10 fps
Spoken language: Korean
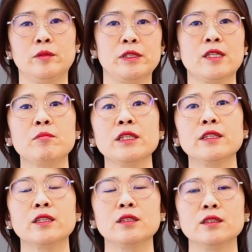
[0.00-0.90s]
이미
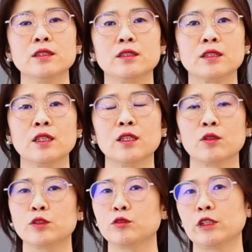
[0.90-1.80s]
상반되는
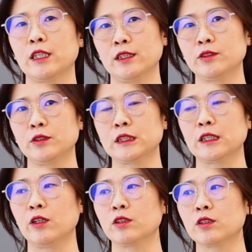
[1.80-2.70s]
것을 우리가 알 수 있어요.